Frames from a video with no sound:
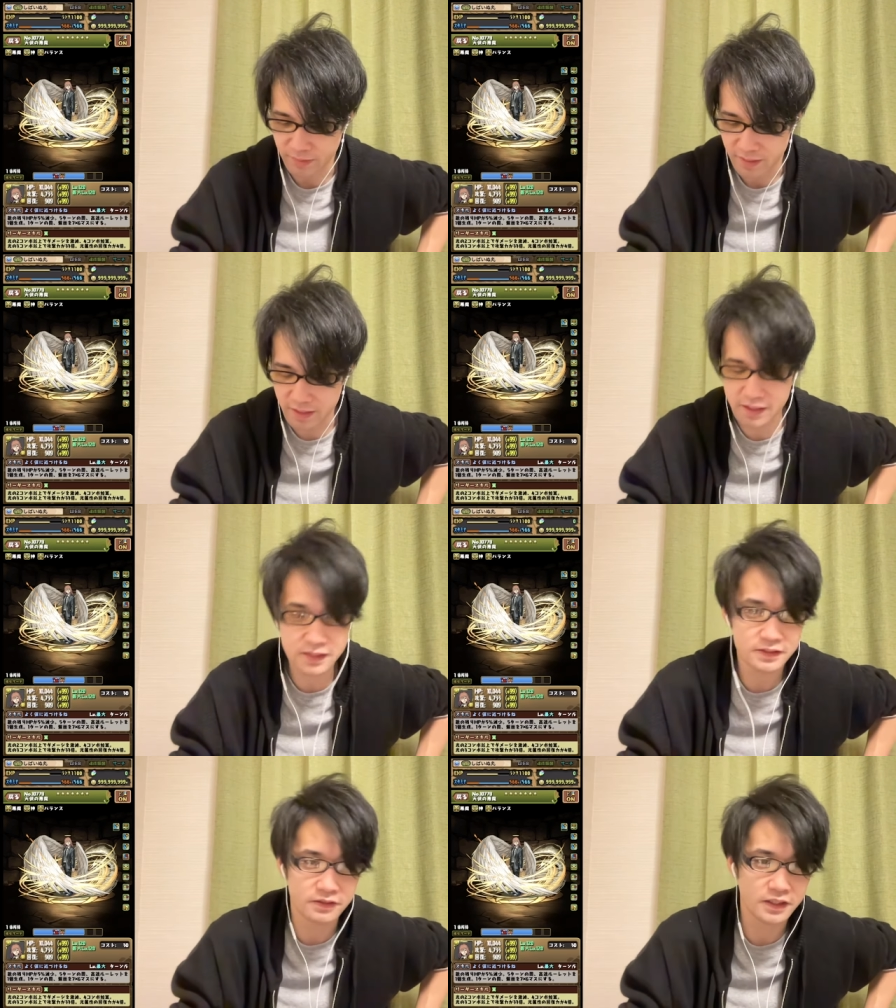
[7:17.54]

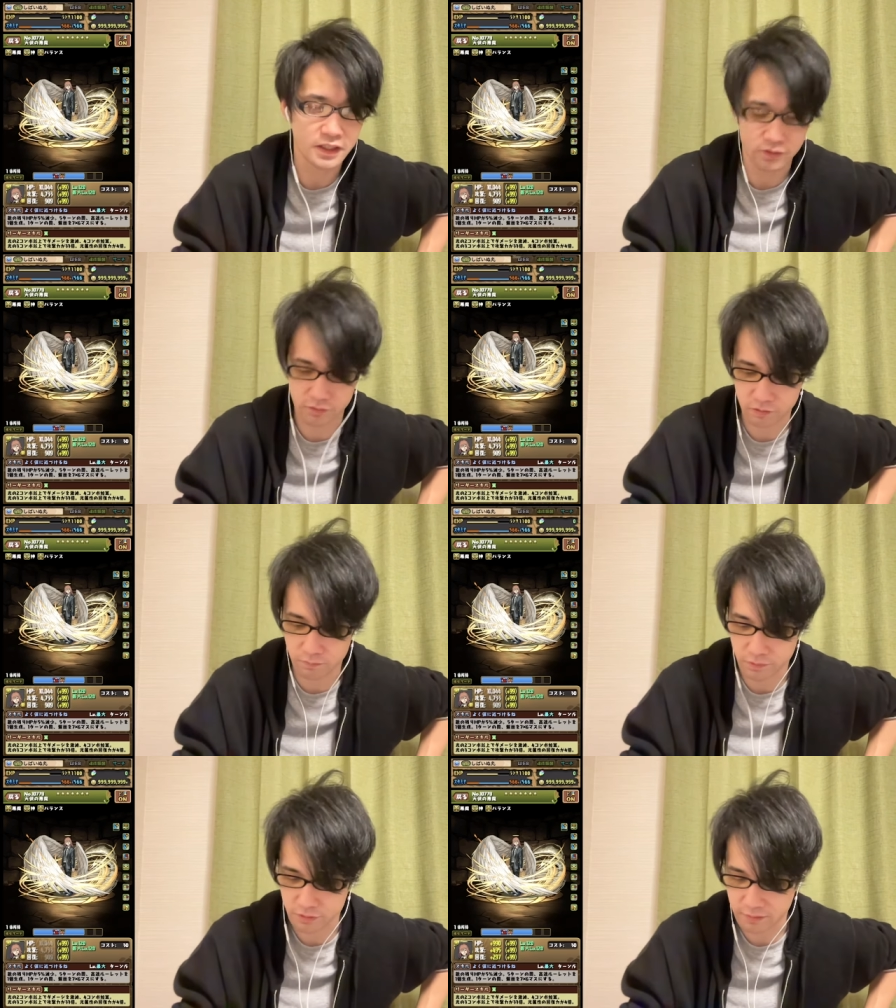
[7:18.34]
リーダースキーが光の2
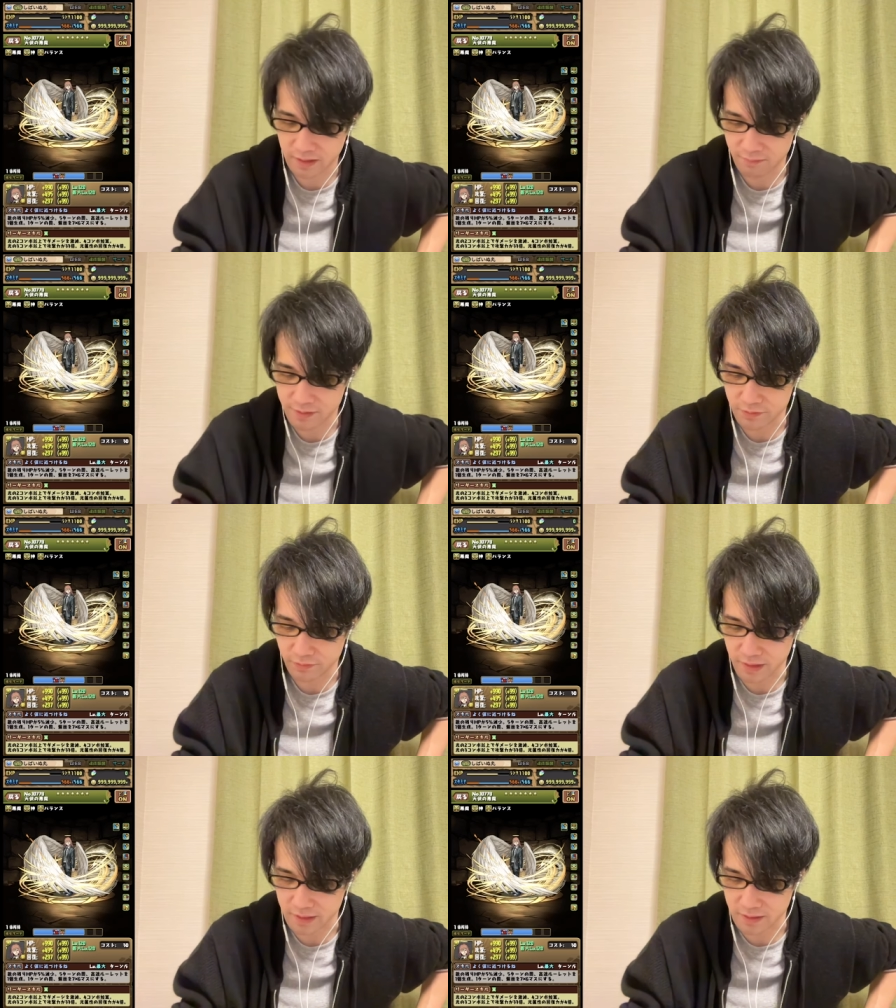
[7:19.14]
コンボ以上でダメージを
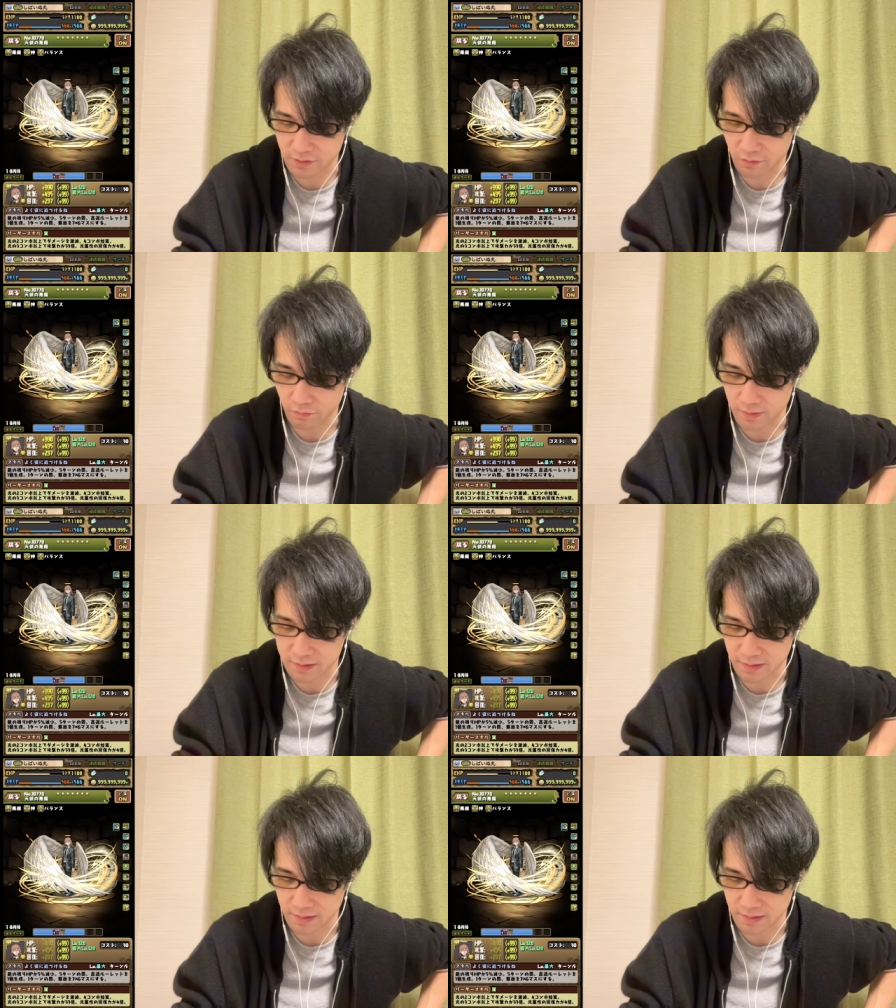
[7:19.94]
激減4コンボ加算、